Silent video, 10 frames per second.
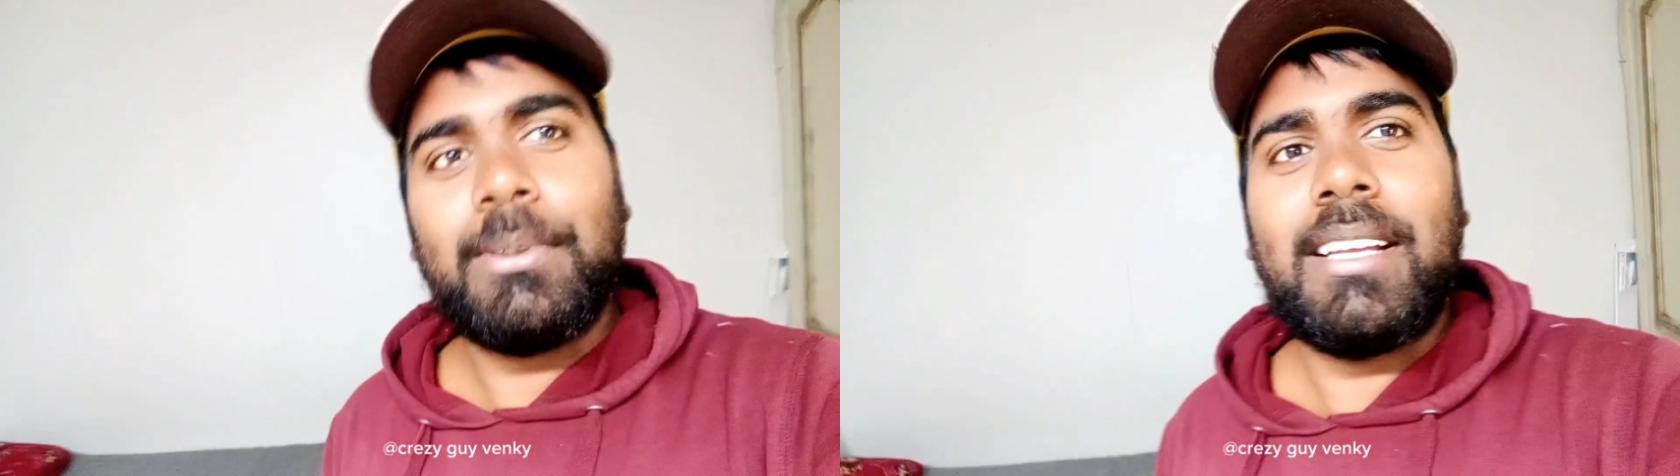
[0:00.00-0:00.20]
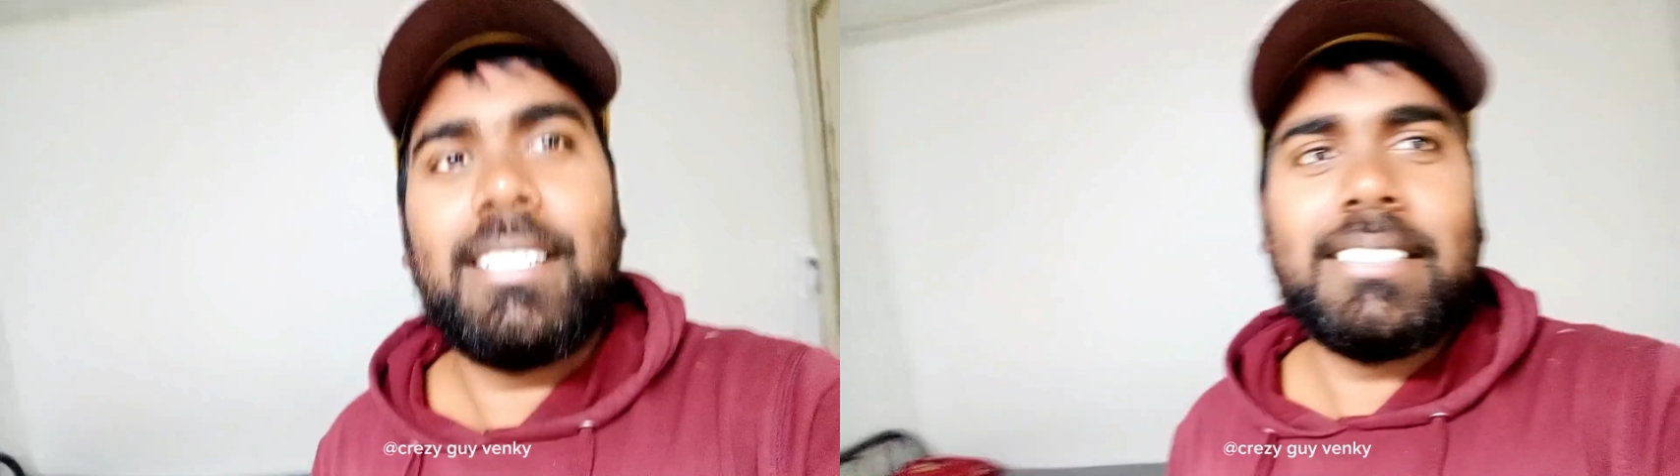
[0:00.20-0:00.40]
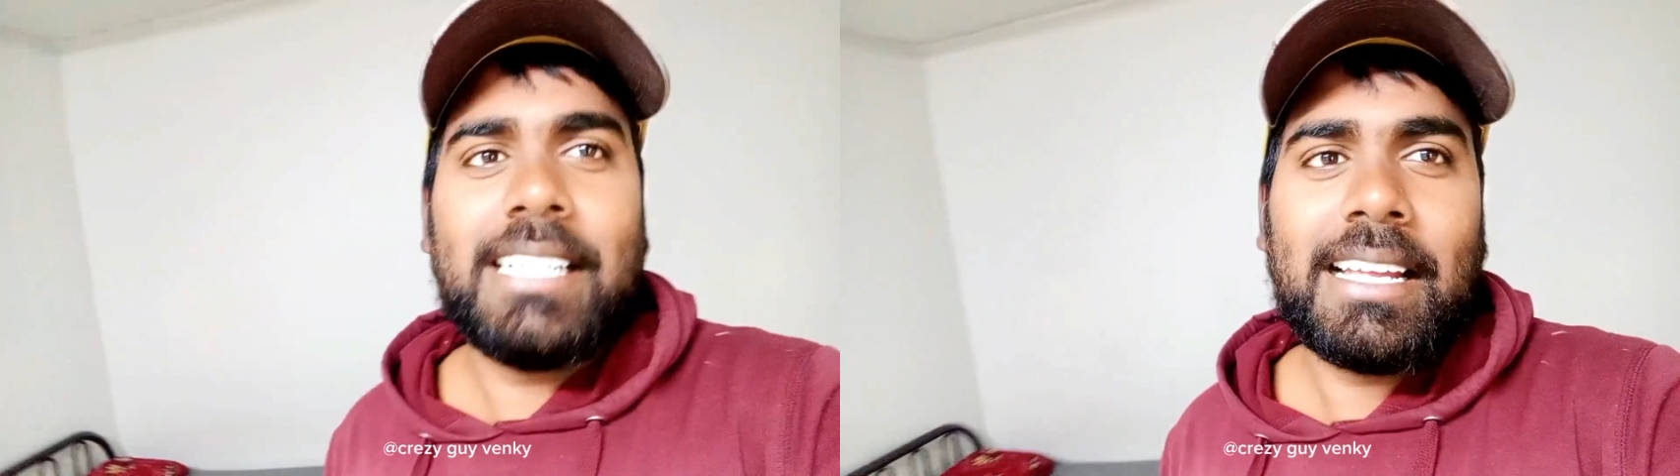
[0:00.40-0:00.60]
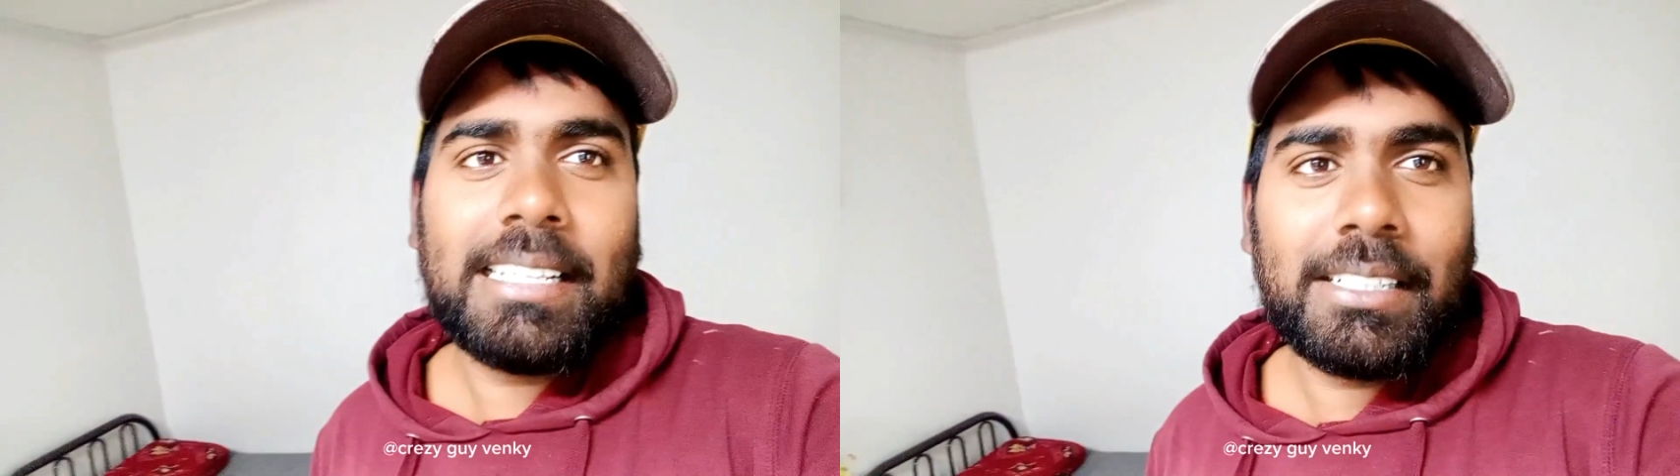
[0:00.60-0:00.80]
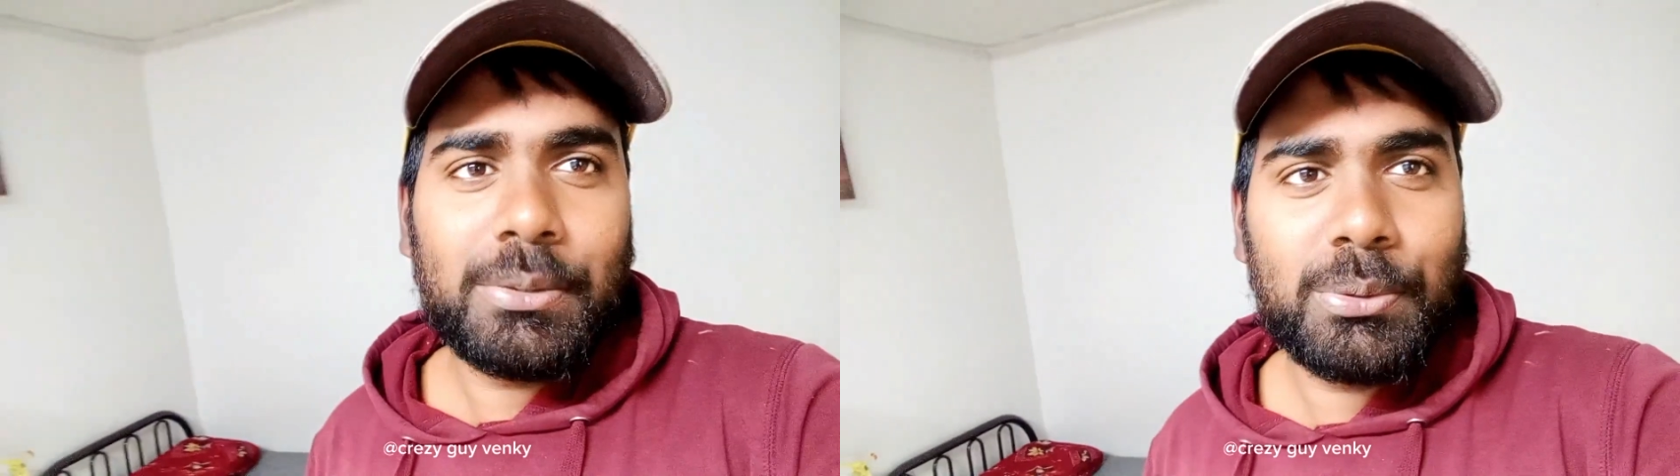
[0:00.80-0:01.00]
నువ్వు దాన్ని
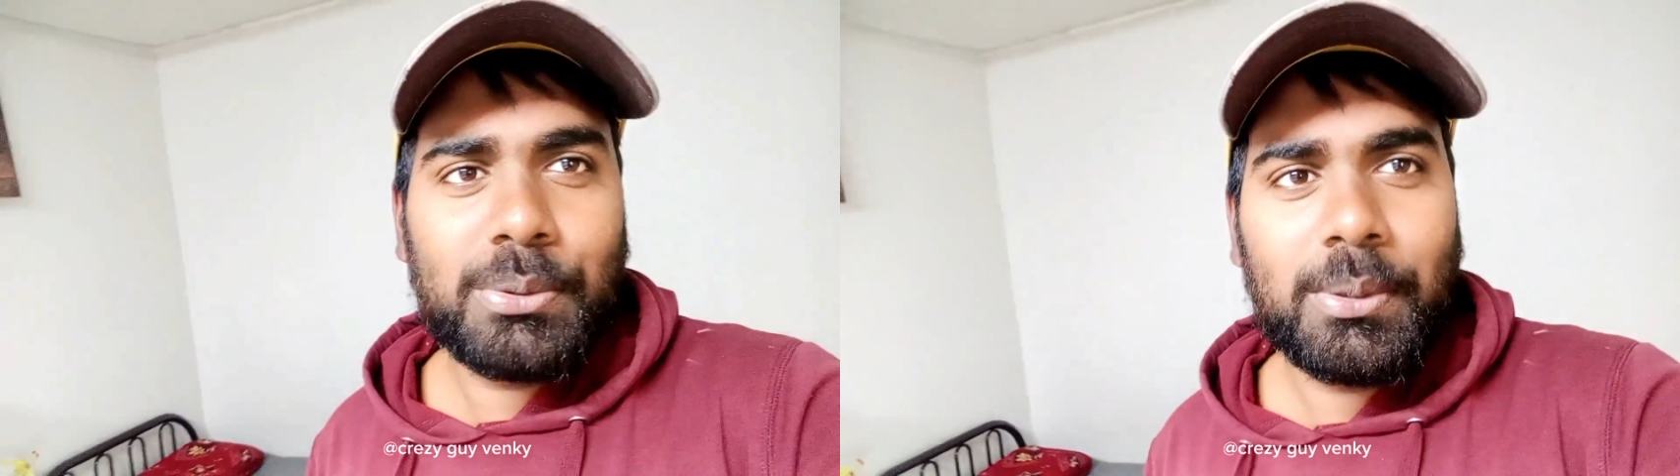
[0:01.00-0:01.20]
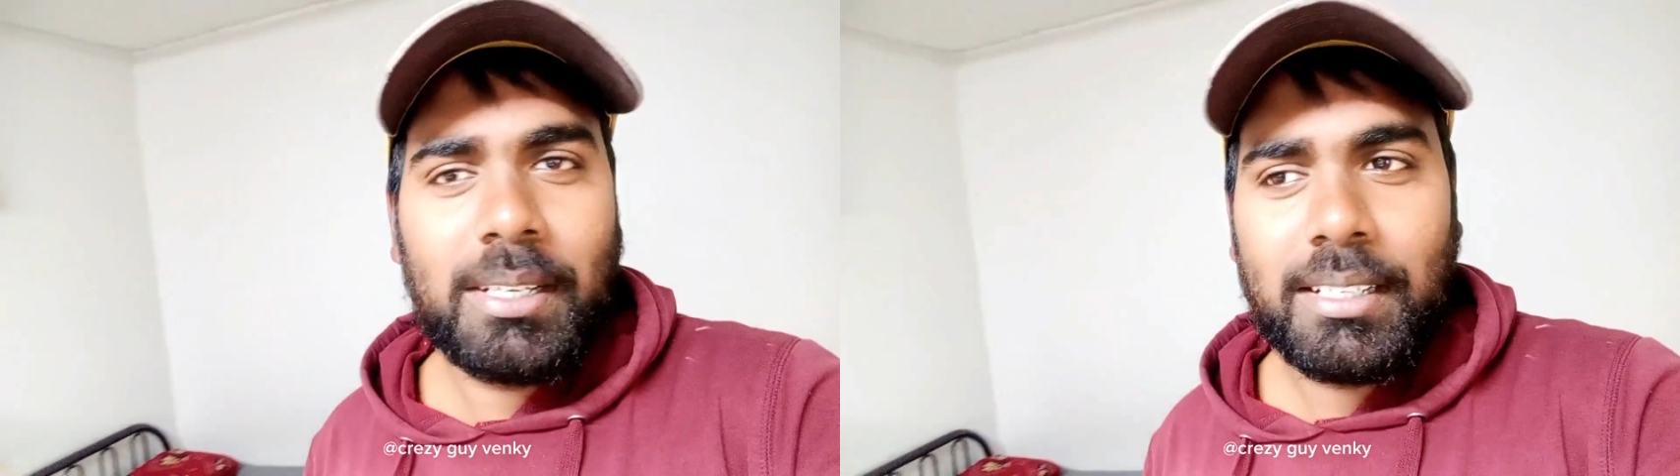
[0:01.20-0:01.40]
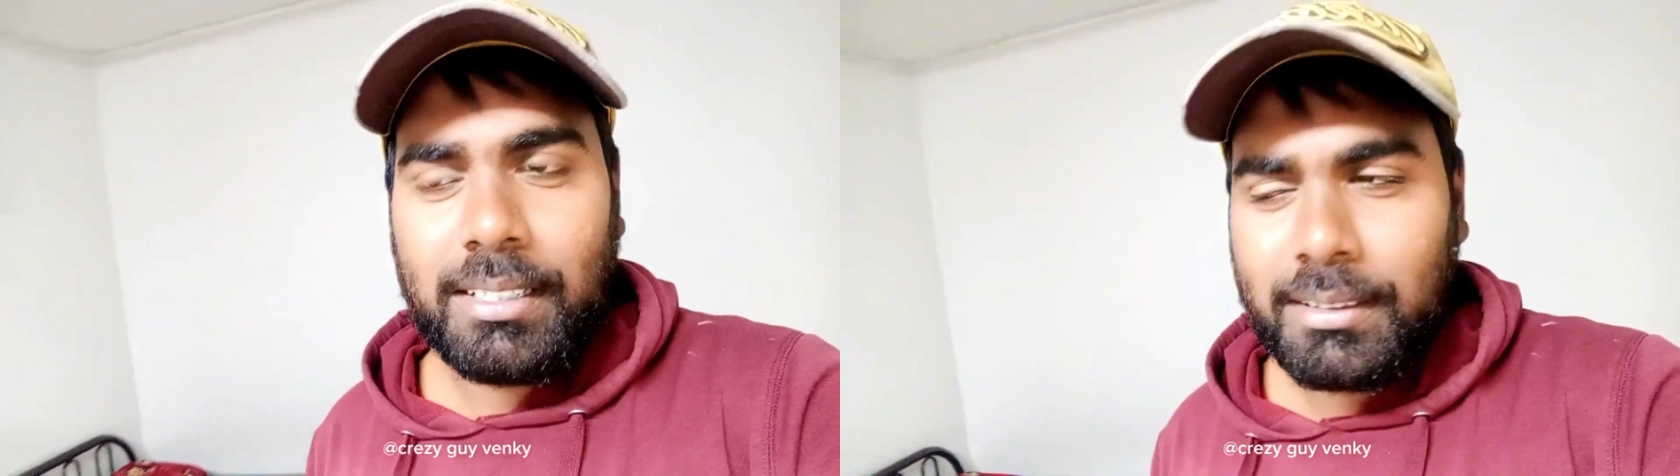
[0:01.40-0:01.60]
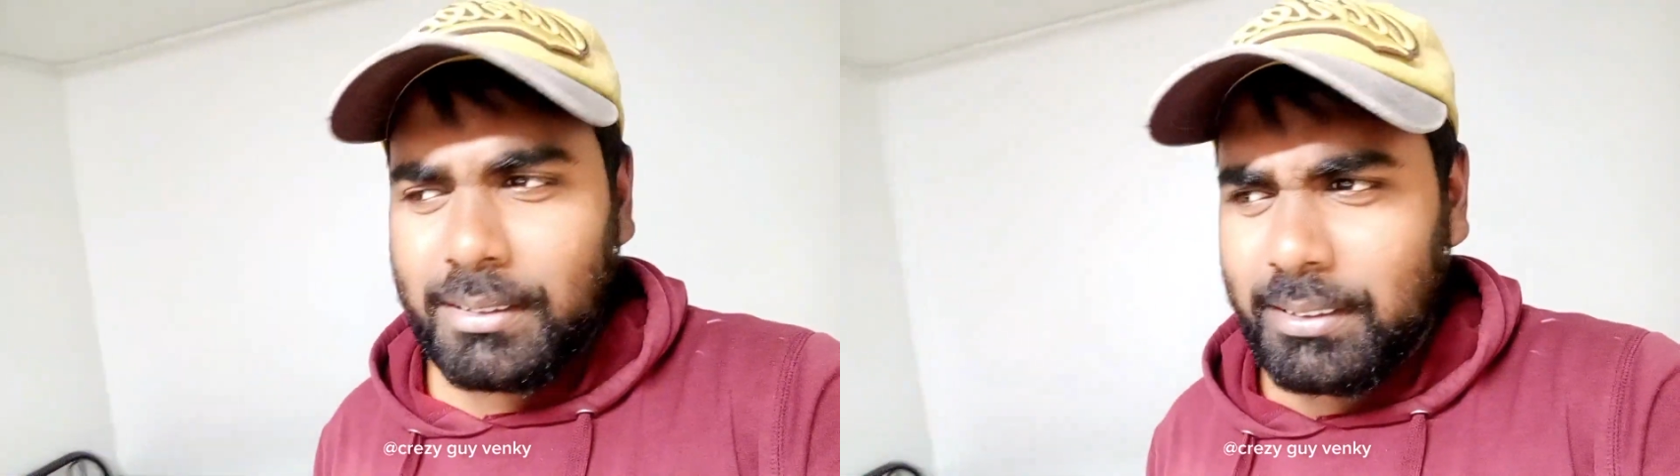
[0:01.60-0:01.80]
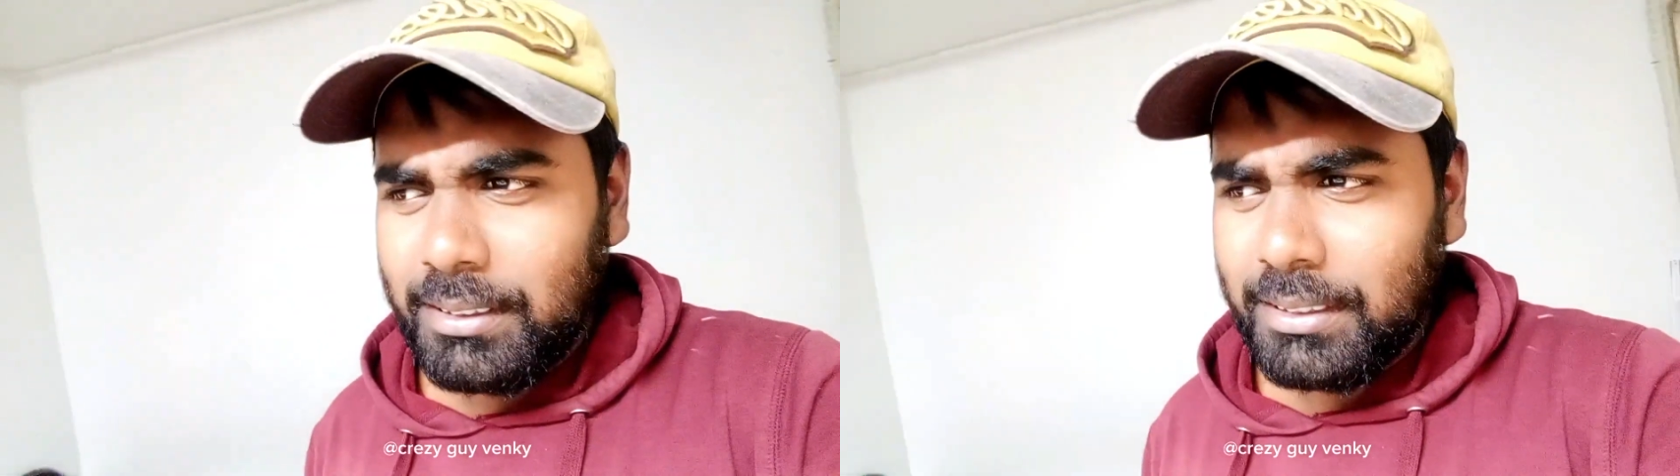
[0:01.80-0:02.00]
జాగ్రత్తగా చూసుకోవాలన్నాడు